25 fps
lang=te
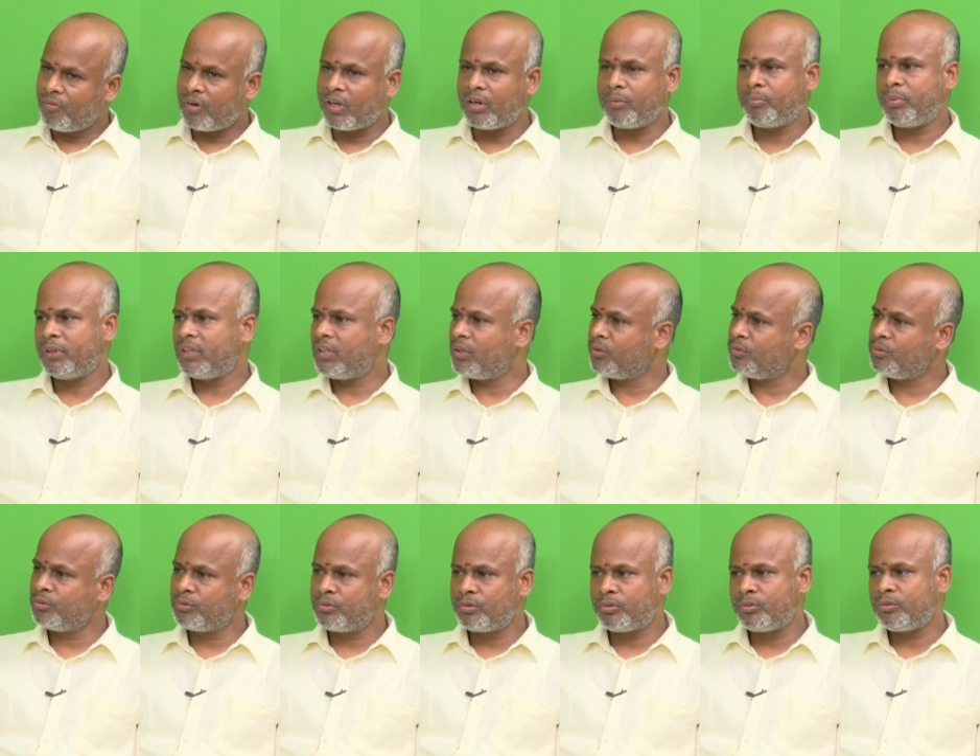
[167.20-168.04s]
వారి పెద్ద
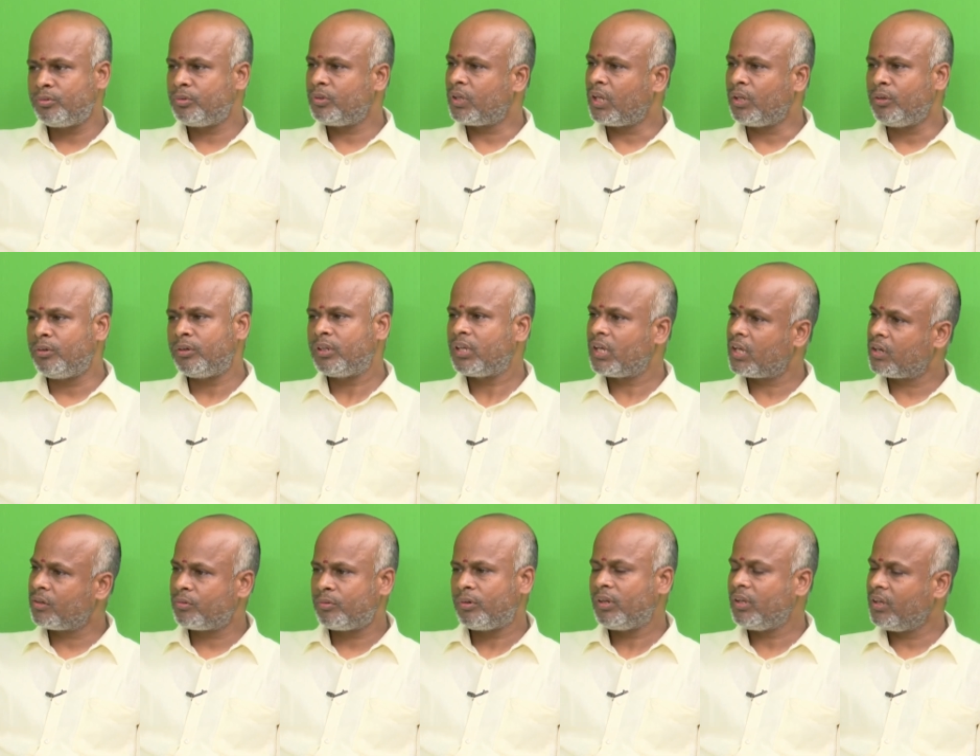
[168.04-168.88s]
కూతురు అల్లుడు
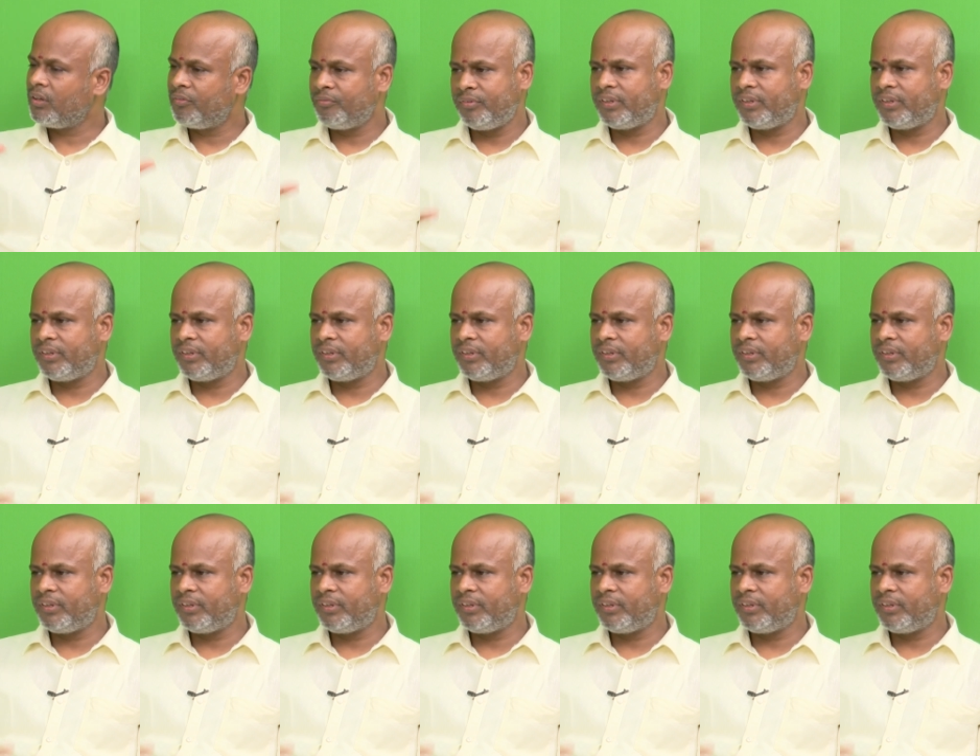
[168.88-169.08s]
గారు కూడా